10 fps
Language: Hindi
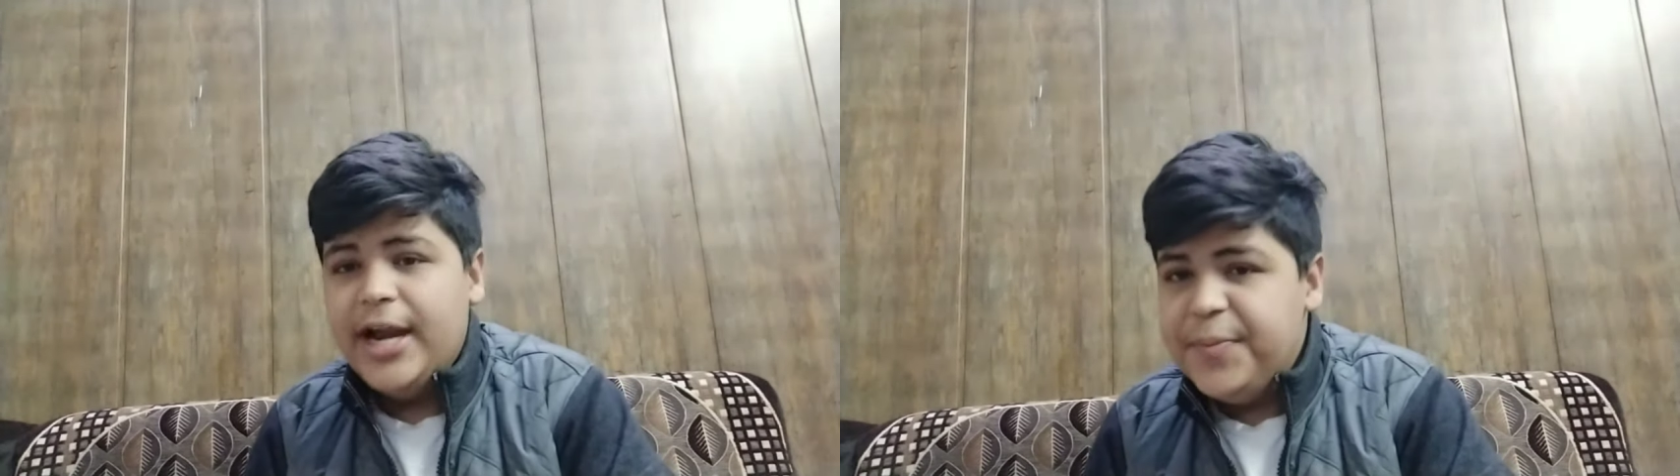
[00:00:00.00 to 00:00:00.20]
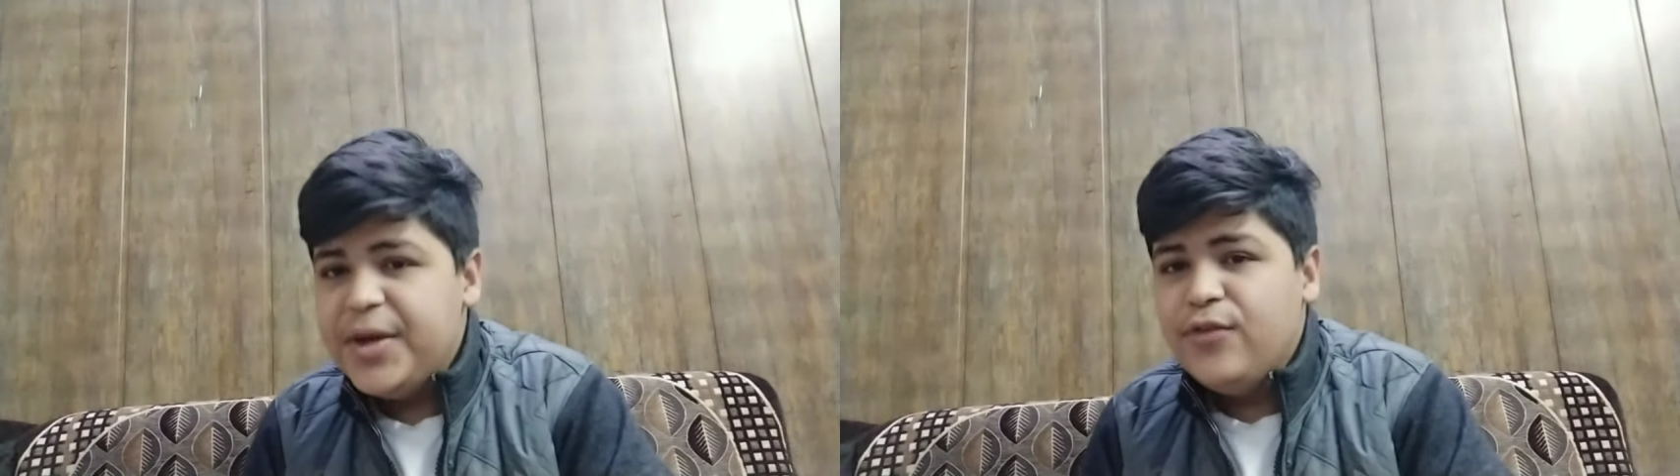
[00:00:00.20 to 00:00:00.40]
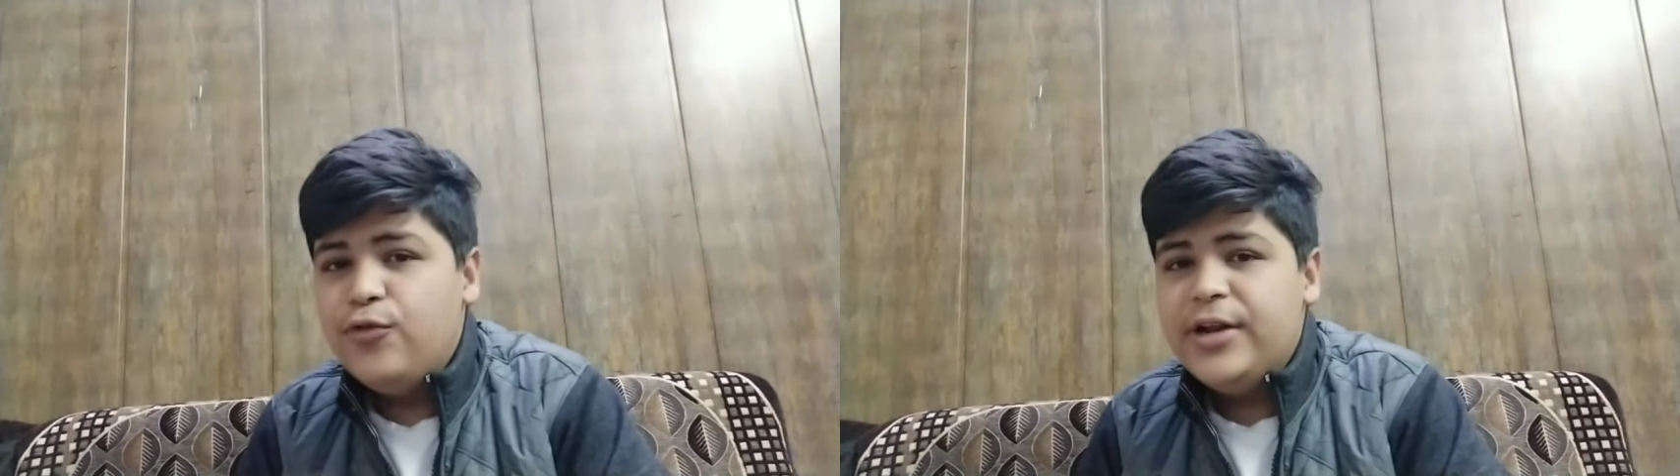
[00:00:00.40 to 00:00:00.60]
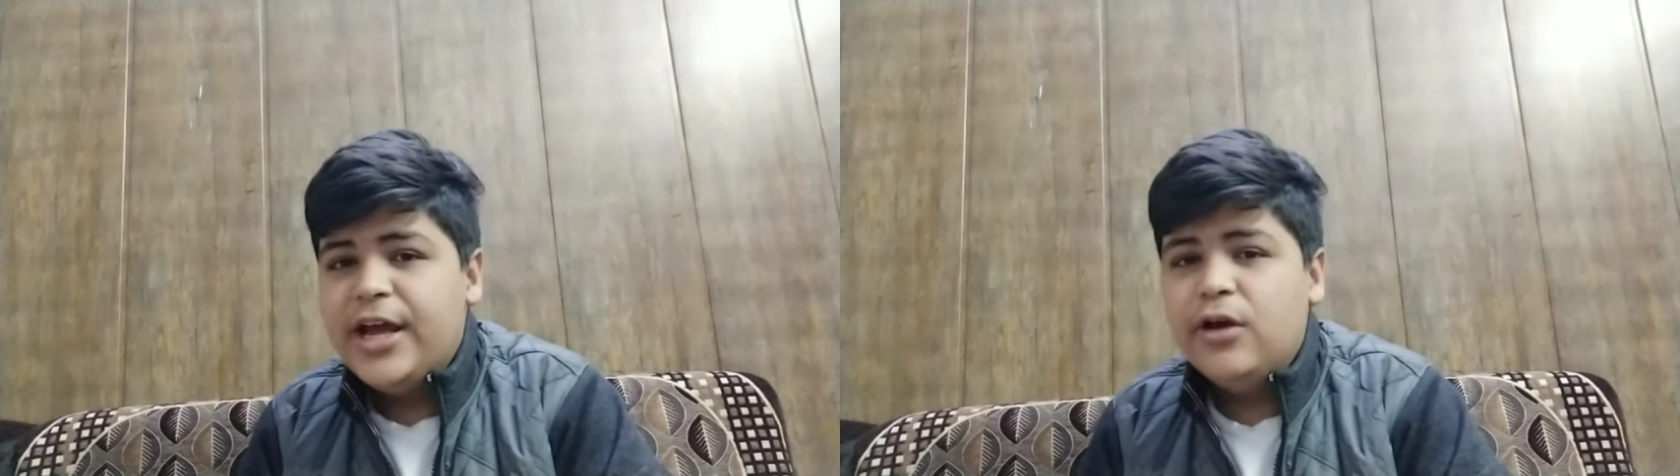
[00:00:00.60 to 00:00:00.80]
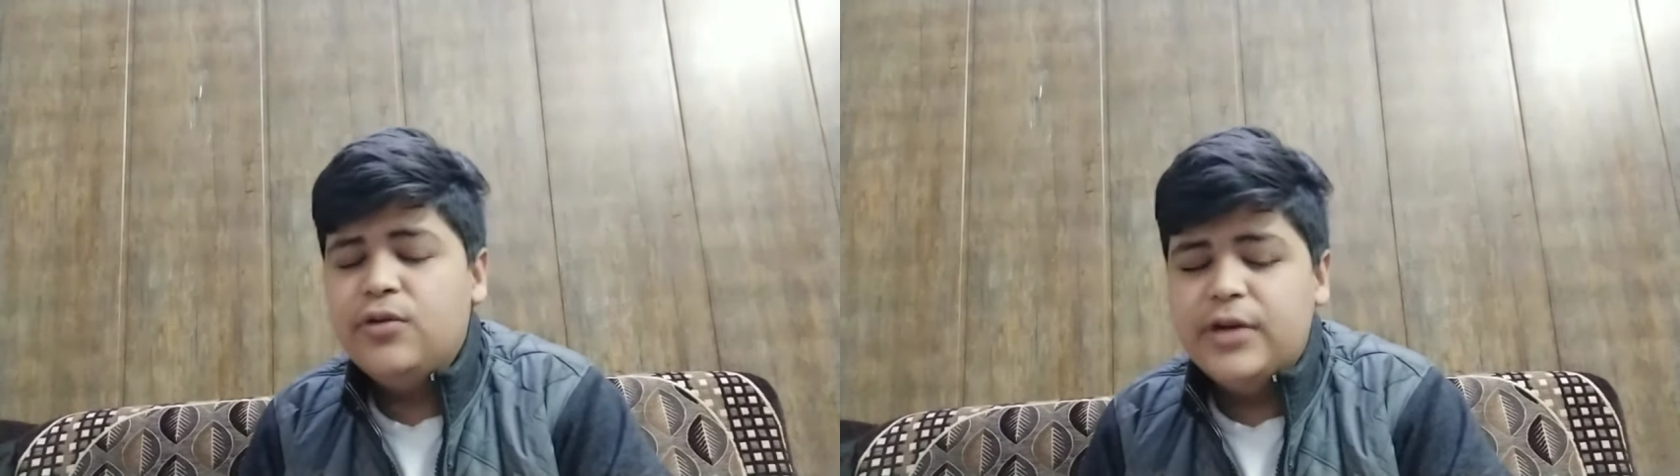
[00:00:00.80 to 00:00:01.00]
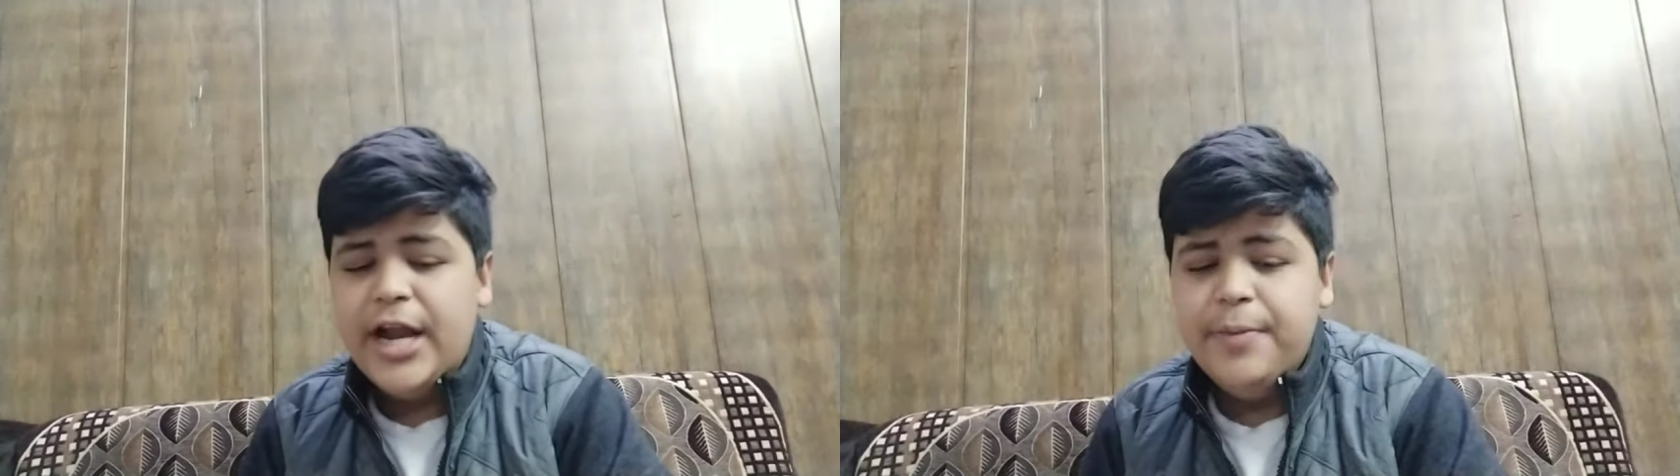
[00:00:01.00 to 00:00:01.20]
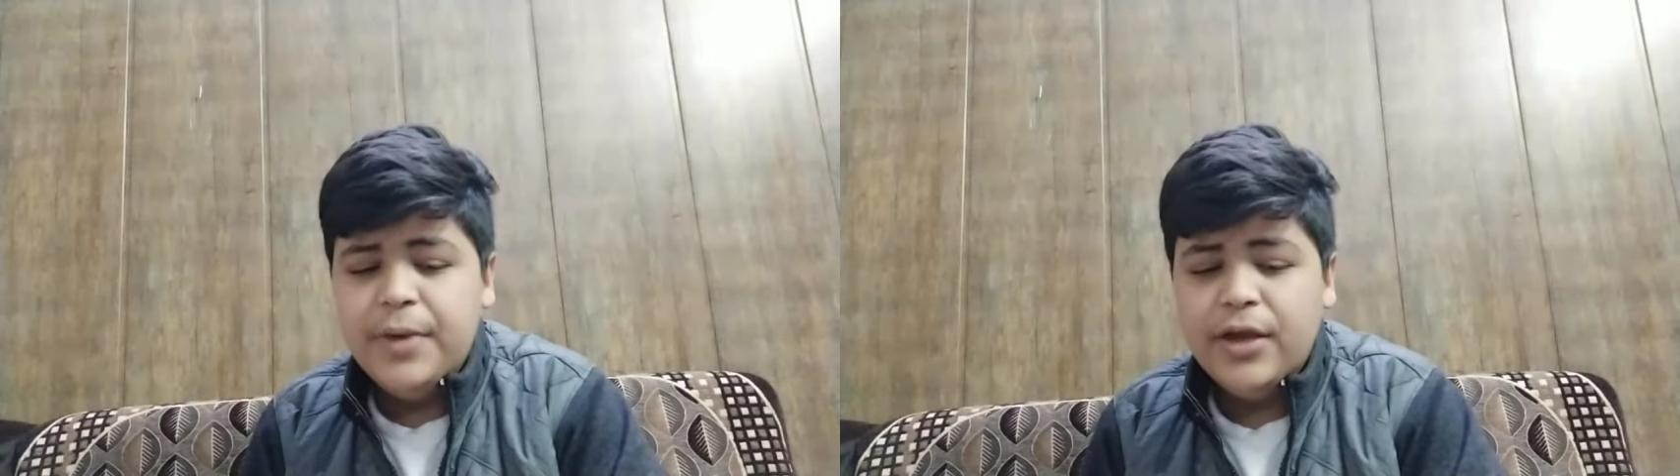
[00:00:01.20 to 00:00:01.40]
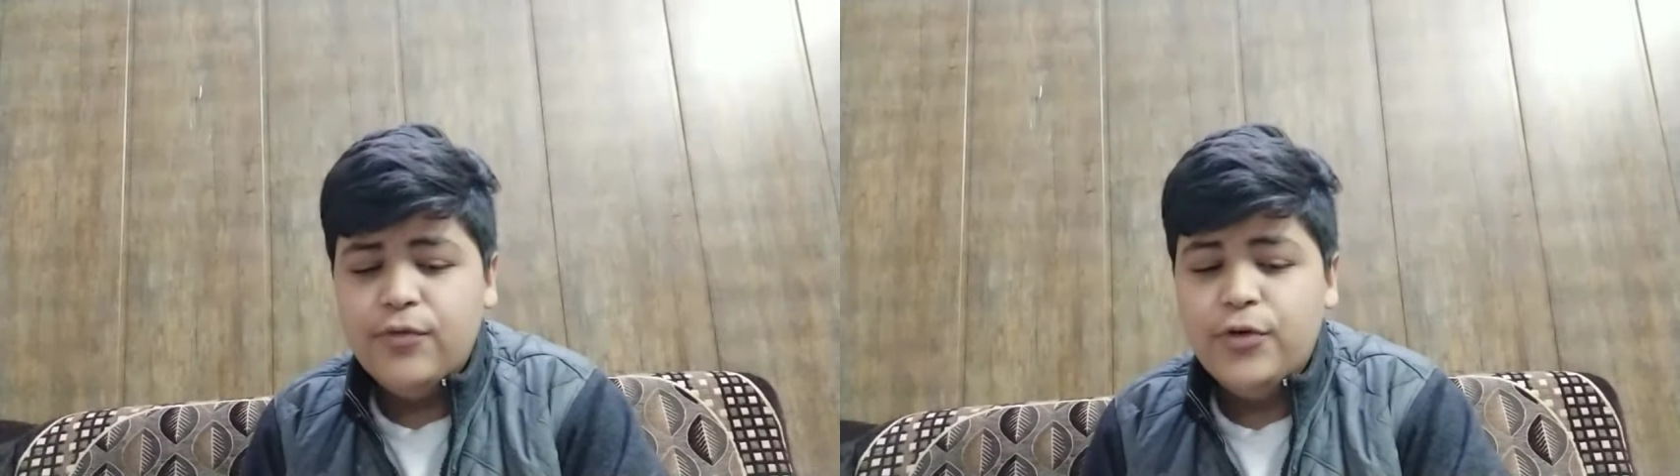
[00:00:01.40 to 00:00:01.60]
रेडमी के फ़ोन आएगा
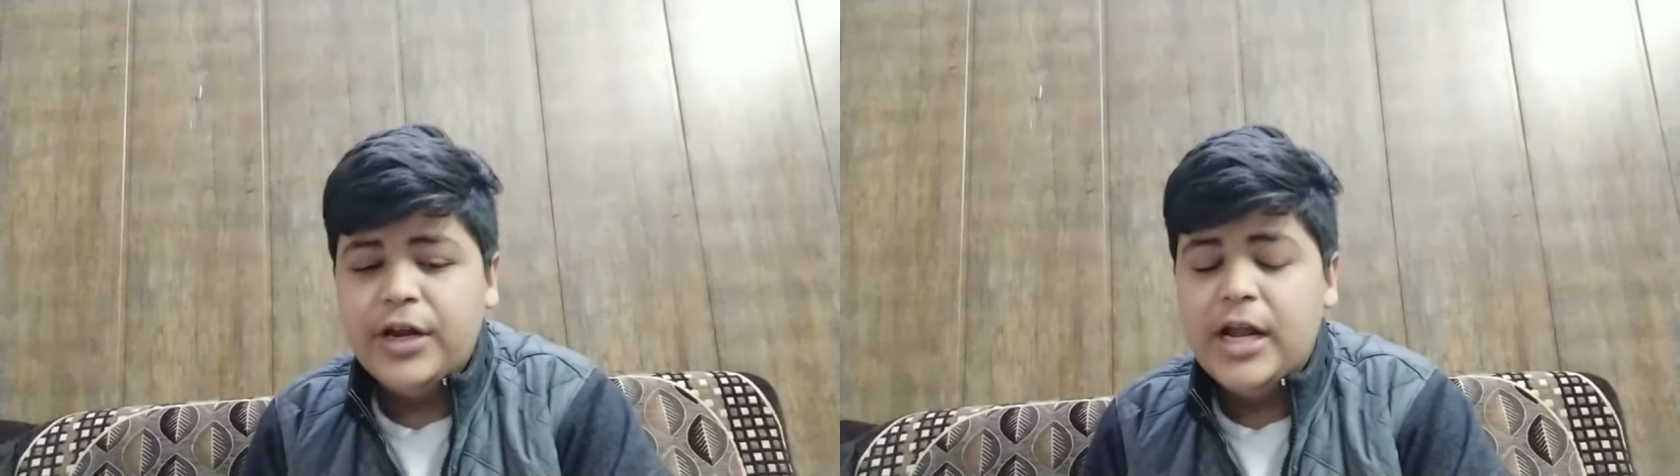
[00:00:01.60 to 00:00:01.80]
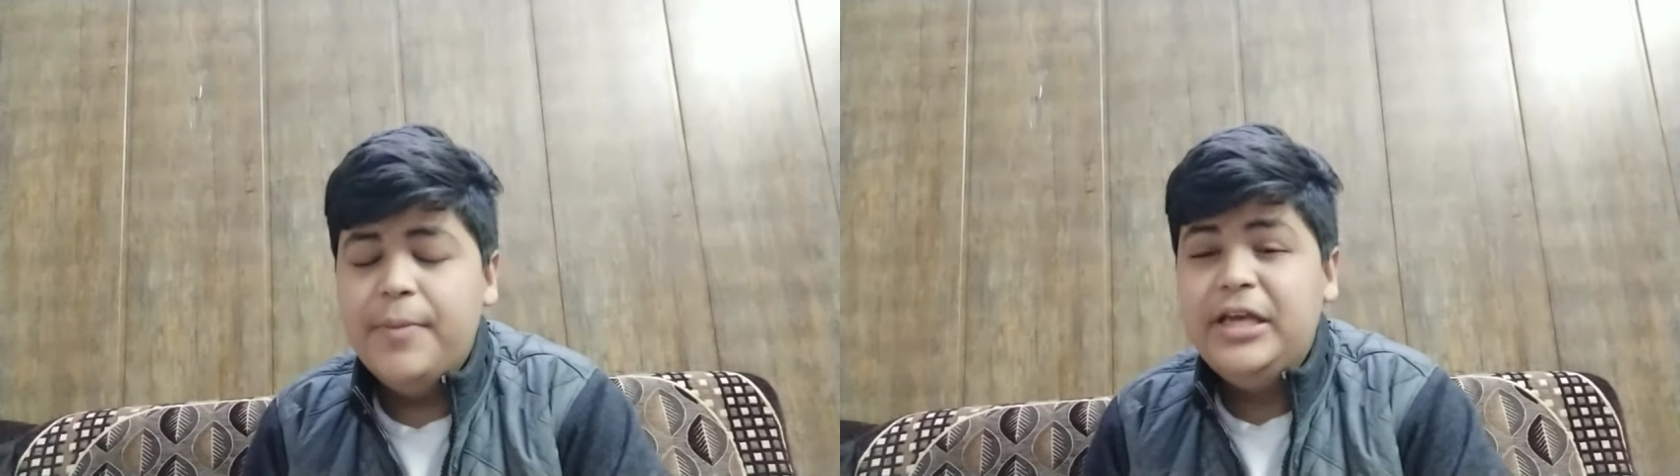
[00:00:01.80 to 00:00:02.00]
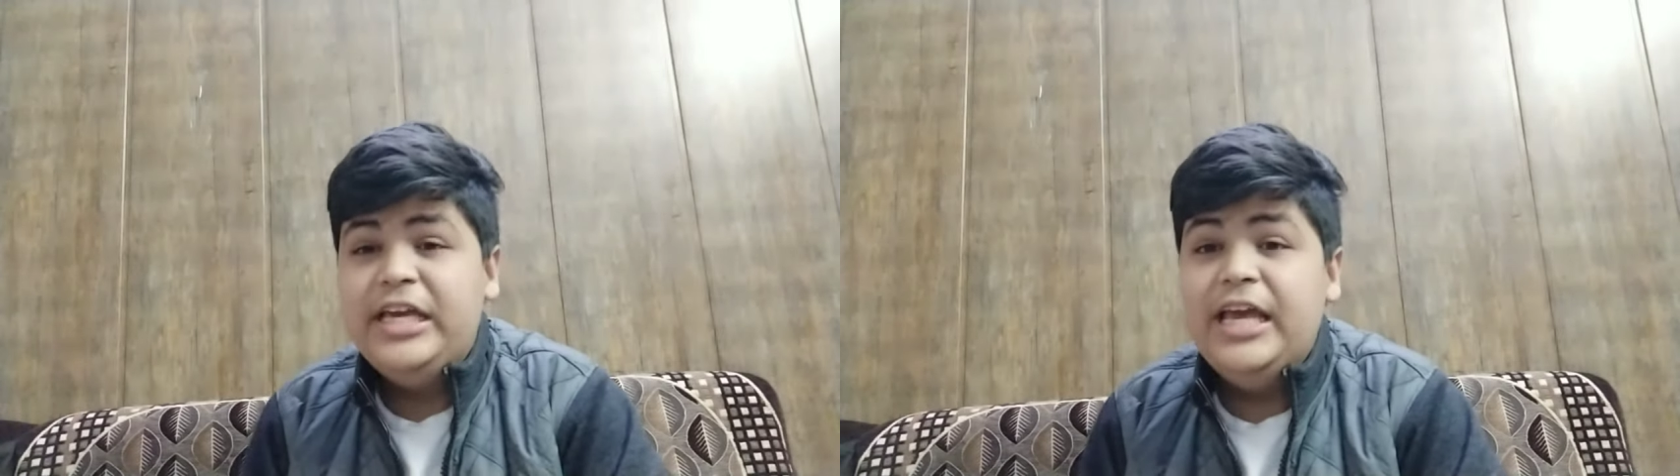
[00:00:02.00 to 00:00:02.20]
रेडमी के फ़ोन का नाम है